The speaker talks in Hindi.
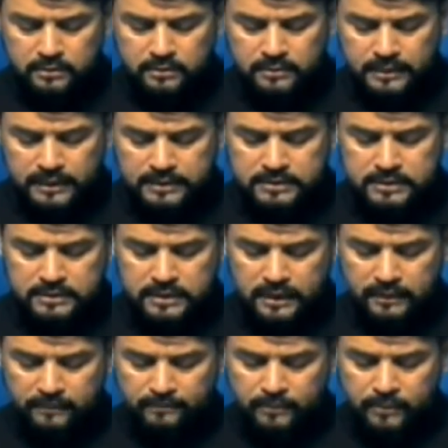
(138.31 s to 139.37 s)
केसेस हैं
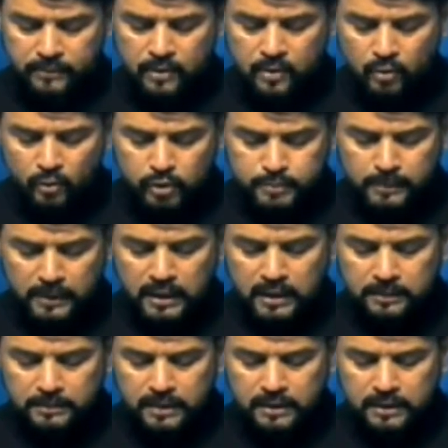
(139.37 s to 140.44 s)
उसमें
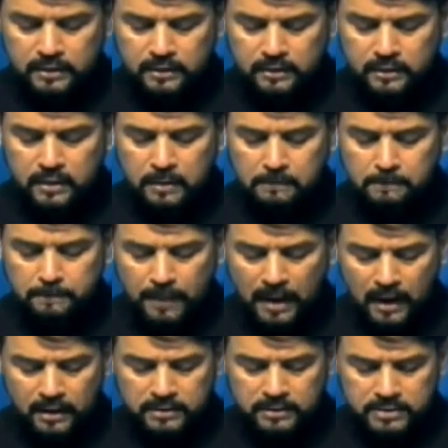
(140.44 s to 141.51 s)
लगभग
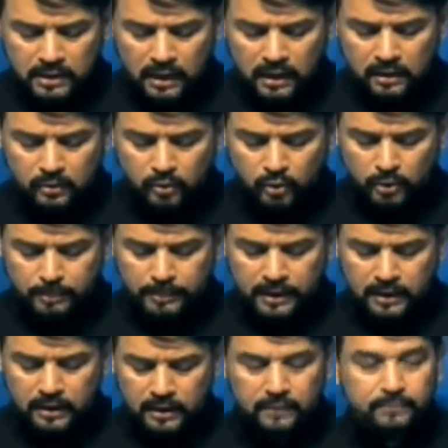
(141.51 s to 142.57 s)
पाँच लाख करोड़
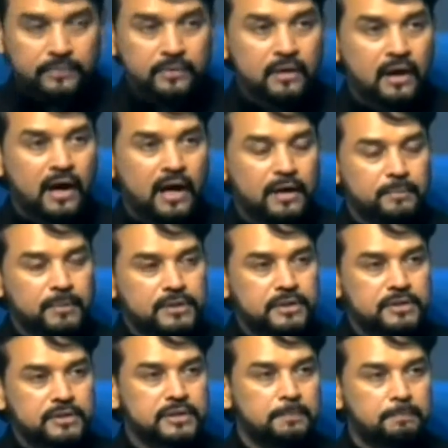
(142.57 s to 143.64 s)
रुपया एडमिशन
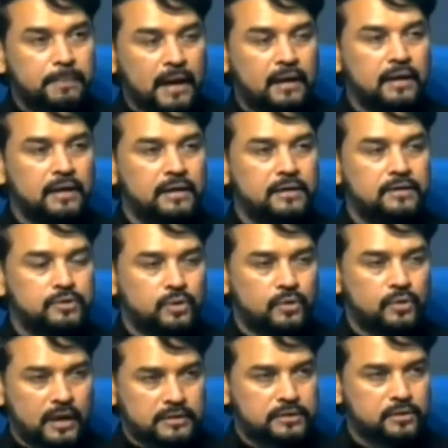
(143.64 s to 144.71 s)
से पहले ही जो
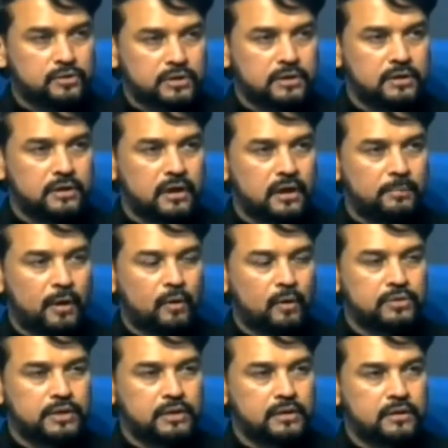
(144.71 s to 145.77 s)
ऐसी उसकी अमाउंट
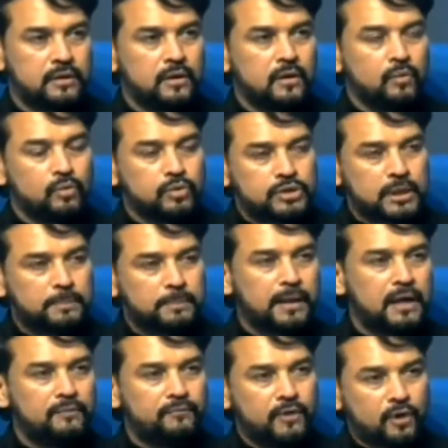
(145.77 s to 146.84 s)
थी उससे पहले
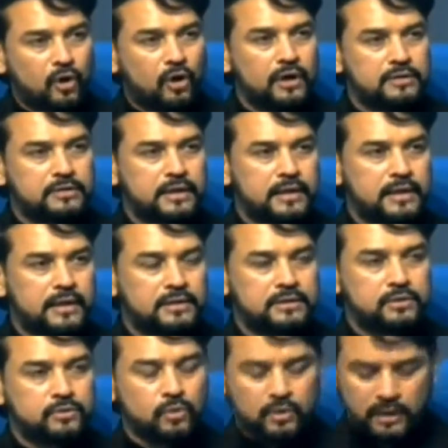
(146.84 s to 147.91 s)
विड्रॉ इतने केसेस
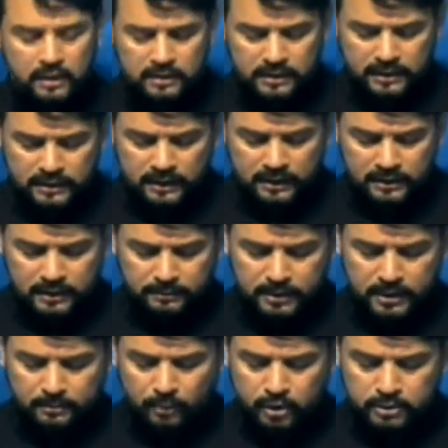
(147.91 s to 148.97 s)
को कर लिया गया ये भी
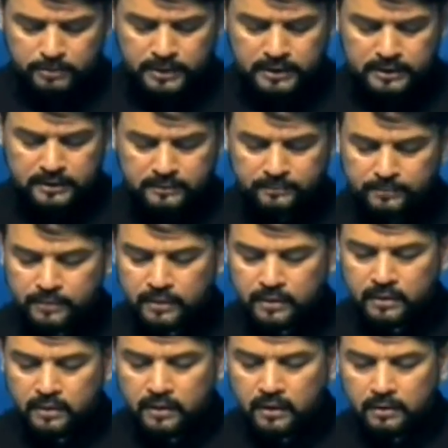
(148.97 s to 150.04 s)
एक बहुत बड़ी
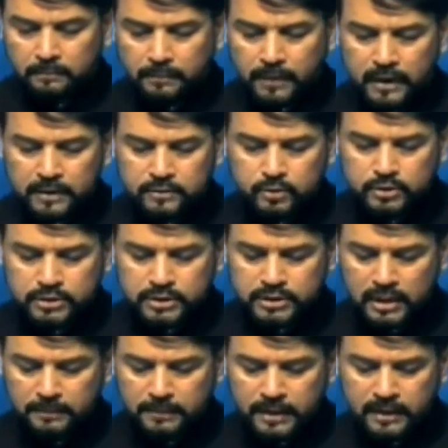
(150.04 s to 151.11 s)
बात उस दिशा
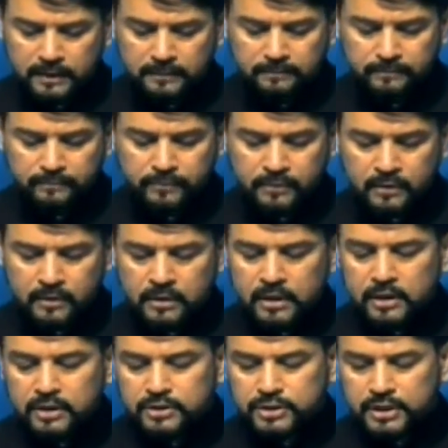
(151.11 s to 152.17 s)
में है
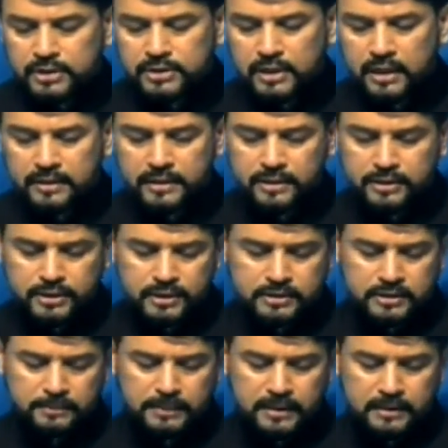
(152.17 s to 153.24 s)
शिक्षा के क्षेत्र
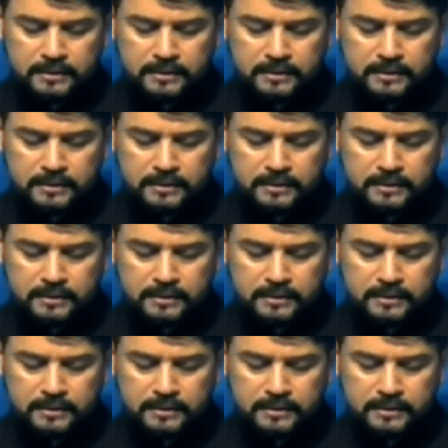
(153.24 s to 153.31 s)
में